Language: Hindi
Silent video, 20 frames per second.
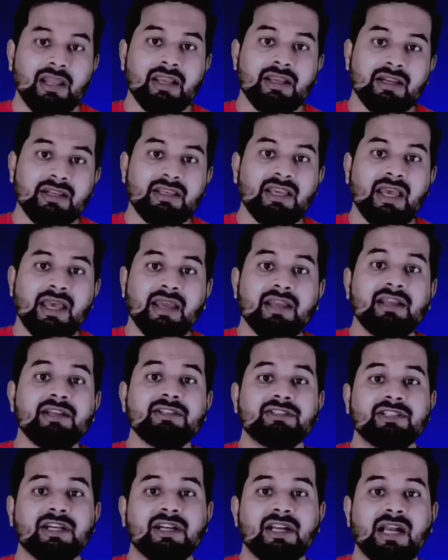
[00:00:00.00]
लेकिन क्या है
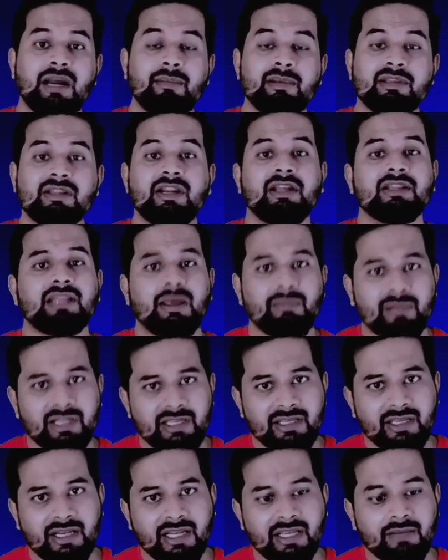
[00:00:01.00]
कि जग्गा में इतना दम
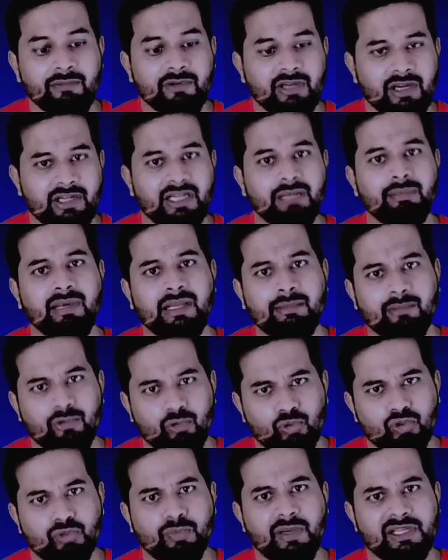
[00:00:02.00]
नहीं है ना कि वो ठंडे पानी में
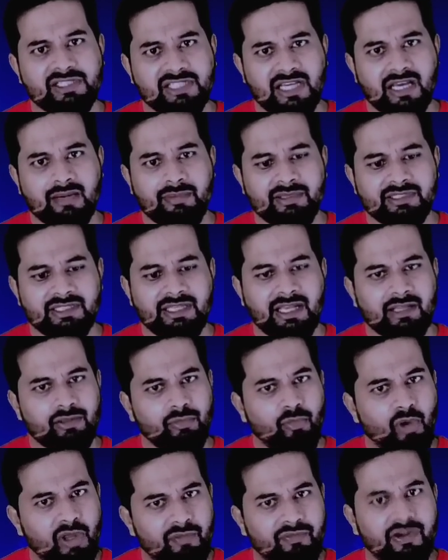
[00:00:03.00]
कूद पाए चार बजे यहाँ
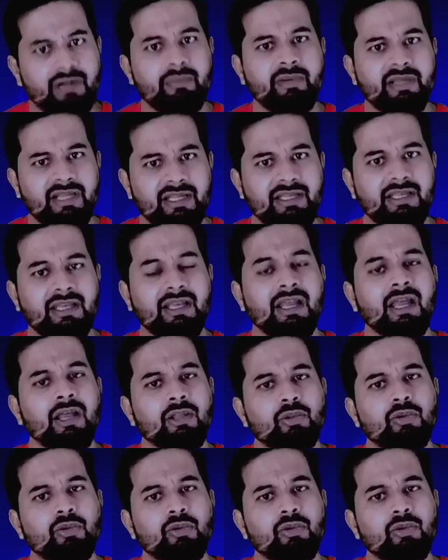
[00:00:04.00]
तो बॉयफ्रेंड भी नहीं है